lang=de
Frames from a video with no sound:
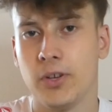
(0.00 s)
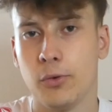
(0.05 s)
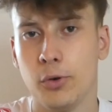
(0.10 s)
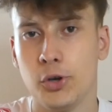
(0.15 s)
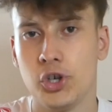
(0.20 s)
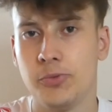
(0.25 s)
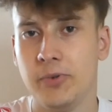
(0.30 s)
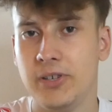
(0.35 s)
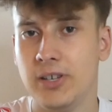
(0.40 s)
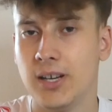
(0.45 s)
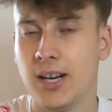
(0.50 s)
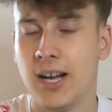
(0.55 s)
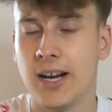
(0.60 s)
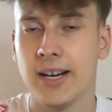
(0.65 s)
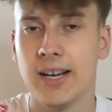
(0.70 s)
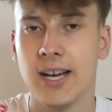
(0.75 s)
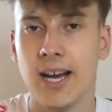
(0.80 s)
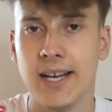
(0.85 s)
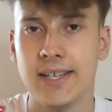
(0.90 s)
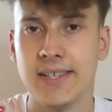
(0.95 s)

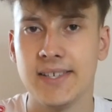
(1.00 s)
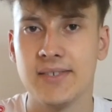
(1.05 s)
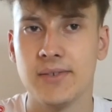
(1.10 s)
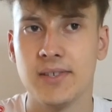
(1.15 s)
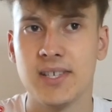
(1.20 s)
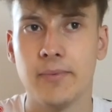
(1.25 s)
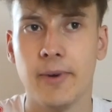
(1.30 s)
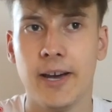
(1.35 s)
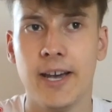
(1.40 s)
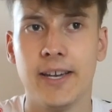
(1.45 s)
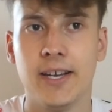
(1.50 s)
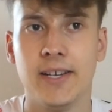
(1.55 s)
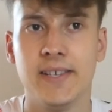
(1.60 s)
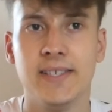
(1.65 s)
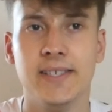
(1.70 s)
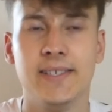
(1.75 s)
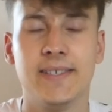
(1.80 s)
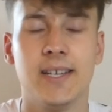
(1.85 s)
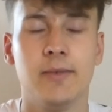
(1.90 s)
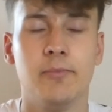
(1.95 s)
Rückspielniederlage 1 zu 2 gegen
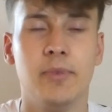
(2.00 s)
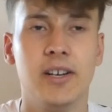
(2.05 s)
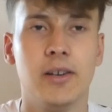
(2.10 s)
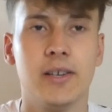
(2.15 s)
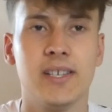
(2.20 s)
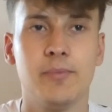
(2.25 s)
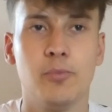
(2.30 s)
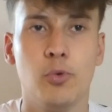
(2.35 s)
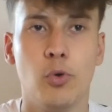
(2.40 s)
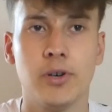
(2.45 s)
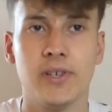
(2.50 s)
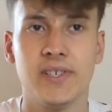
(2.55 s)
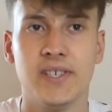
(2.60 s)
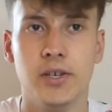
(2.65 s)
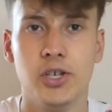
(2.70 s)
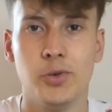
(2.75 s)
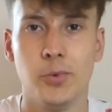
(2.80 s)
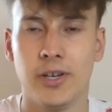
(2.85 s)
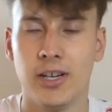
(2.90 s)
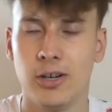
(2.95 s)
St. Petersburg. Das
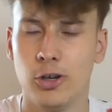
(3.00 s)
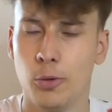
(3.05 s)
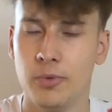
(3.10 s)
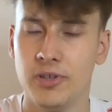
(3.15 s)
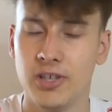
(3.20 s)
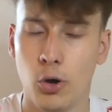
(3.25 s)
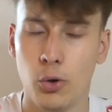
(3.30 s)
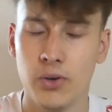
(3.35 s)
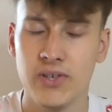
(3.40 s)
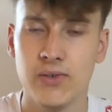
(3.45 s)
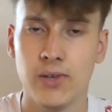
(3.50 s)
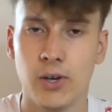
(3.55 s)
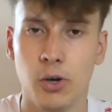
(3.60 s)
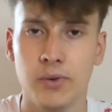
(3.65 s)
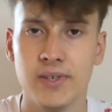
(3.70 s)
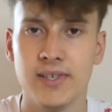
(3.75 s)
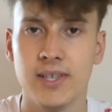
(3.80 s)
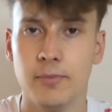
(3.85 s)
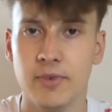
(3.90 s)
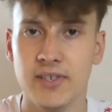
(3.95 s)
Hinspiel ging, glaube ich, auch so
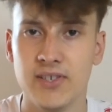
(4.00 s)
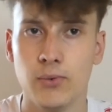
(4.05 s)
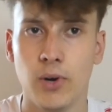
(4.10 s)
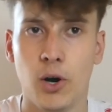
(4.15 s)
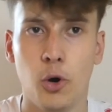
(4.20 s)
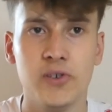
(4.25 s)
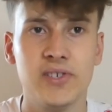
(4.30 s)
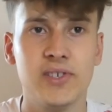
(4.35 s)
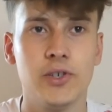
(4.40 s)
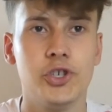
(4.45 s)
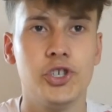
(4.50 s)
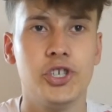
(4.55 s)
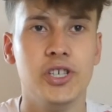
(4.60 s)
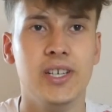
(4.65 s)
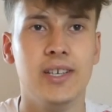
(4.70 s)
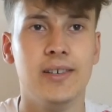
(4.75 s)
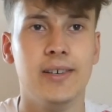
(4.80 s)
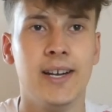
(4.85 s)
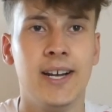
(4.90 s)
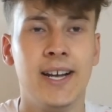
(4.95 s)
aus. Dann bist du
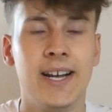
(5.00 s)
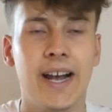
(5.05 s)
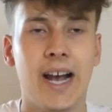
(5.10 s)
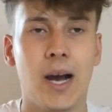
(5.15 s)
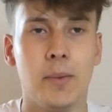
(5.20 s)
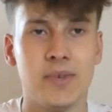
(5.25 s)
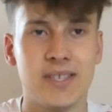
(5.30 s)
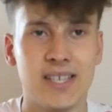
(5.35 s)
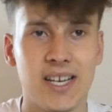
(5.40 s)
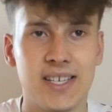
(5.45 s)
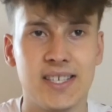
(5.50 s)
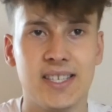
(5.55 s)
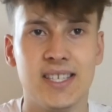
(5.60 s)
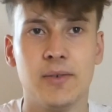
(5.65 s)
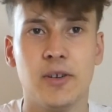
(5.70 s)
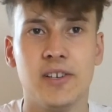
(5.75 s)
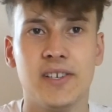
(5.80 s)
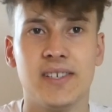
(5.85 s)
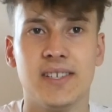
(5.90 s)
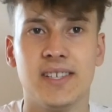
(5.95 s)
ausgeschieden. Am
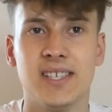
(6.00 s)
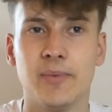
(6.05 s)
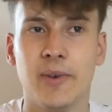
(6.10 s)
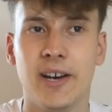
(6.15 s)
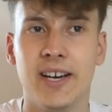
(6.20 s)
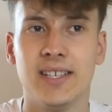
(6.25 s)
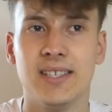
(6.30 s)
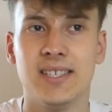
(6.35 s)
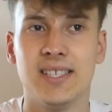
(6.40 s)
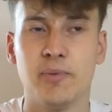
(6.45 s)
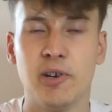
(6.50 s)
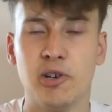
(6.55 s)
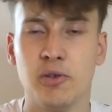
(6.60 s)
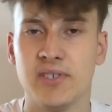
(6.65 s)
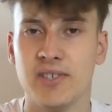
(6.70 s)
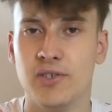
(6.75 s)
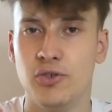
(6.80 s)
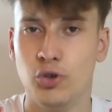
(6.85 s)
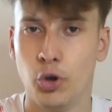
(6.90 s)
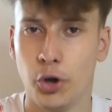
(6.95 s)

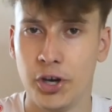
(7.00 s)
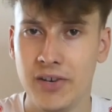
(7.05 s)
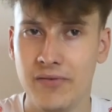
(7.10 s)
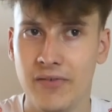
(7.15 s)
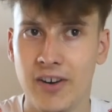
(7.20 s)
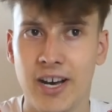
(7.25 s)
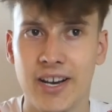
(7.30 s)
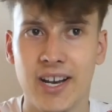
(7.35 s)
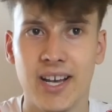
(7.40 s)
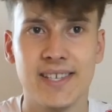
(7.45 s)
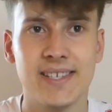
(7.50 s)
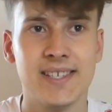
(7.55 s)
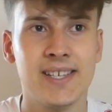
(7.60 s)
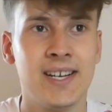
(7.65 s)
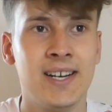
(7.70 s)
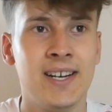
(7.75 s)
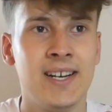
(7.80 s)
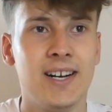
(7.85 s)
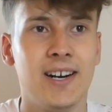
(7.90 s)
26.02.2009 war das.